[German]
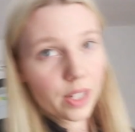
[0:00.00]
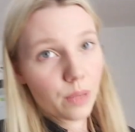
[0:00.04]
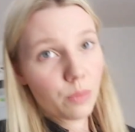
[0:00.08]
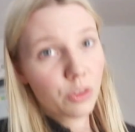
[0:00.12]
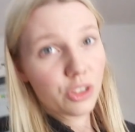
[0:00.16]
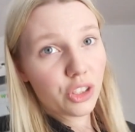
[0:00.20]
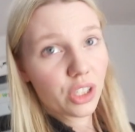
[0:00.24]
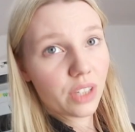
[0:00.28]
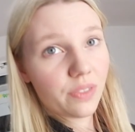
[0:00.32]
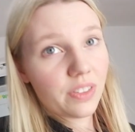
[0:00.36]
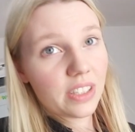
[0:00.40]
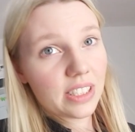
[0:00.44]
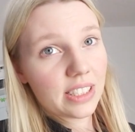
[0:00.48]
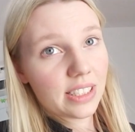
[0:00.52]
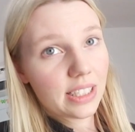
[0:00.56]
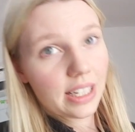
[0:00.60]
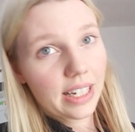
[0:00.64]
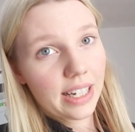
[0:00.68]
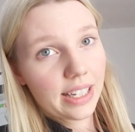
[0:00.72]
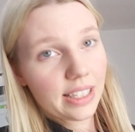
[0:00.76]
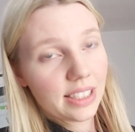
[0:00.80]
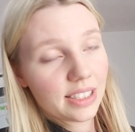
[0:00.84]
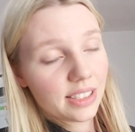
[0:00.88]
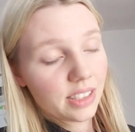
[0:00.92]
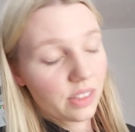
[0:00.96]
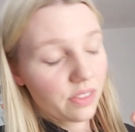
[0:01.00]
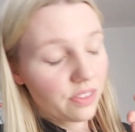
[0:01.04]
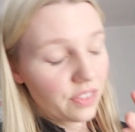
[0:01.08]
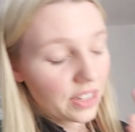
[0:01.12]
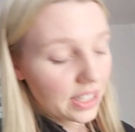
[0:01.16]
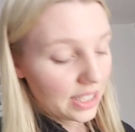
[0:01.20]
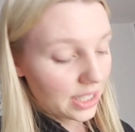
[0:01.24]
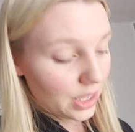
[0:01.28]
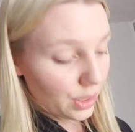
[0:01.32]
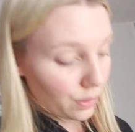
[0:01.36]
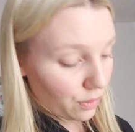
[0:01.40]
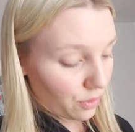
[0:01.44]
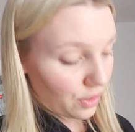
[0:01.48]
Ich muss euch was zeigen, das ist eine
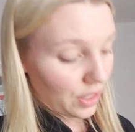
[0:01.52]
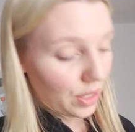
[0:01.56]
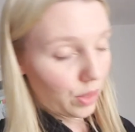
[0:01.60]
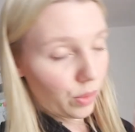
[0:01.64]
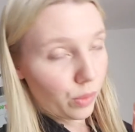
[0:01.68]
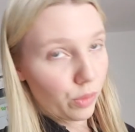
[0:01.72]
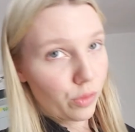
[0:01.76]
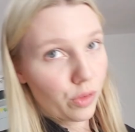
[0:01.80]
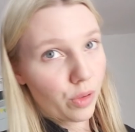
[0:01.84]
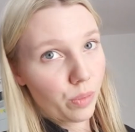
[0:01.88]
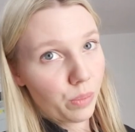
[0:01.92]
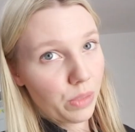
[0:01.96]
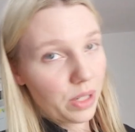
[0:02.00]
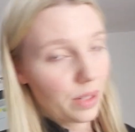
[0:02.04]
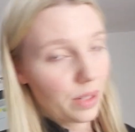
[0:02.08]
fette Empfehlung von